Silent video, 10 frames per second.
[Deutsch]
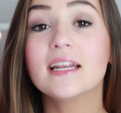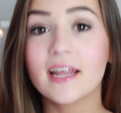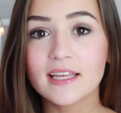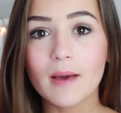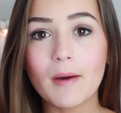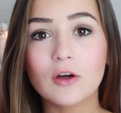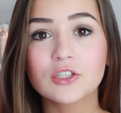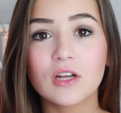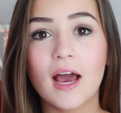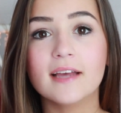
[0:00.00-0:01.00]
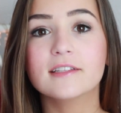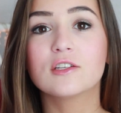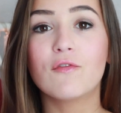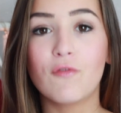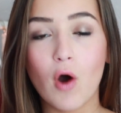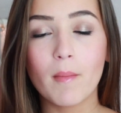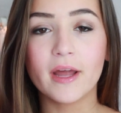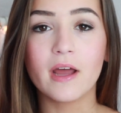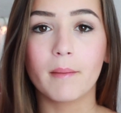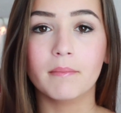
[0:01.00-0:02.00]
Denn ich habe auch schon eins vor
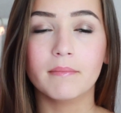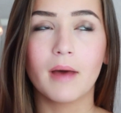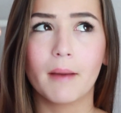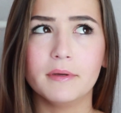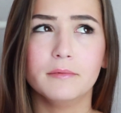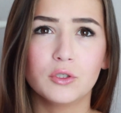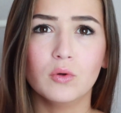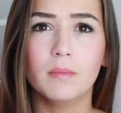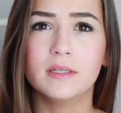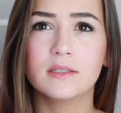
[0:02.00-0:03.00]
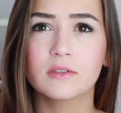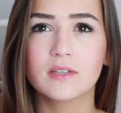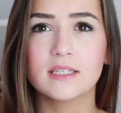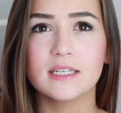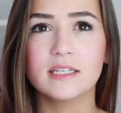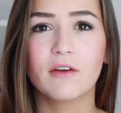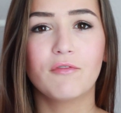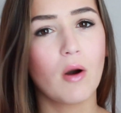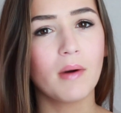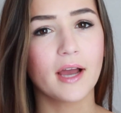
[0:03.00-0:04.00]
meinem Abitur bzw. in der
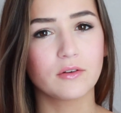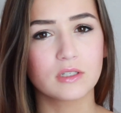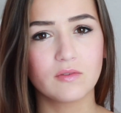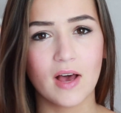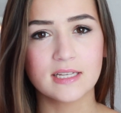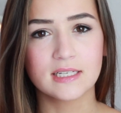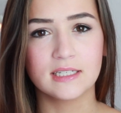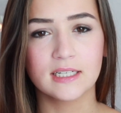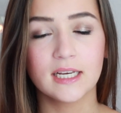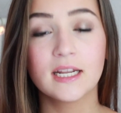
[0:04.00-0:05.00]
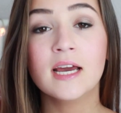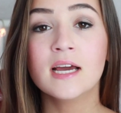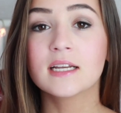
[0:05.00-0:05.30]
Vorbereitungsphase gedreht.